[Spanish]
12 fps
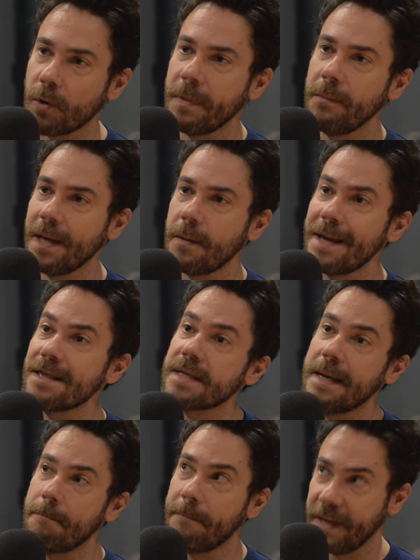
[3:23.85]
primera,
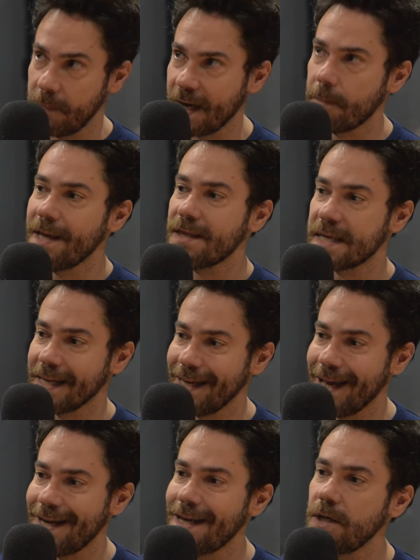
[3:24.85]
vez, primera vez
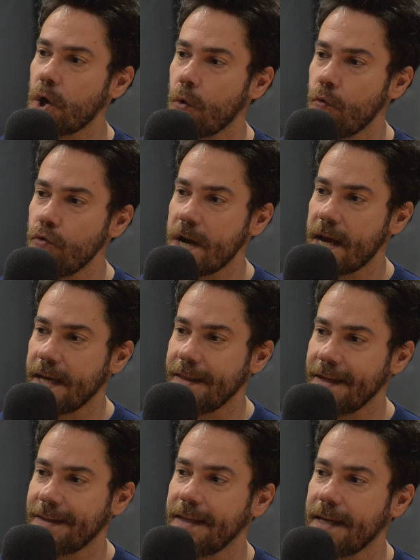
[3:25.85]
ganan una
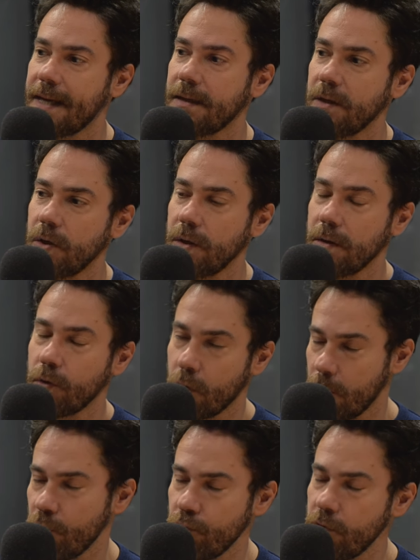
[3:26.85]
identidad
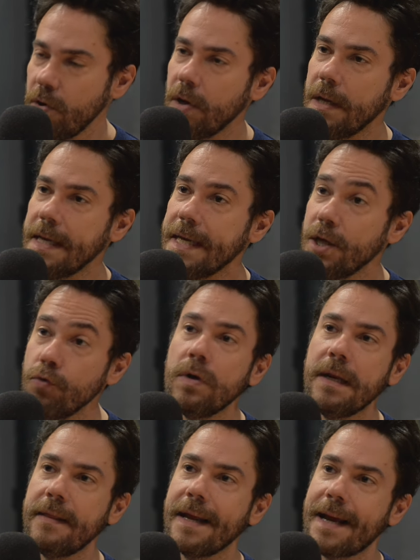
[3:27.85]
común y
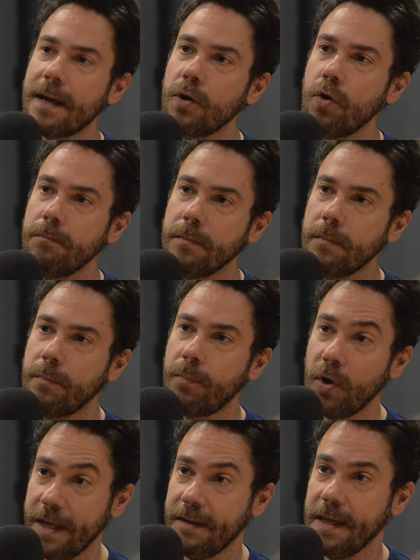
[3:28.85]
un liderazgo
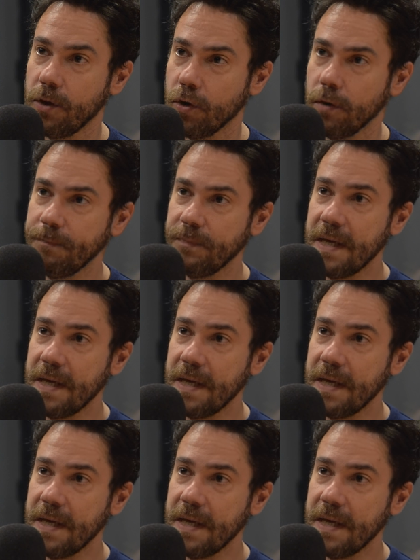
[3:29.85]
político.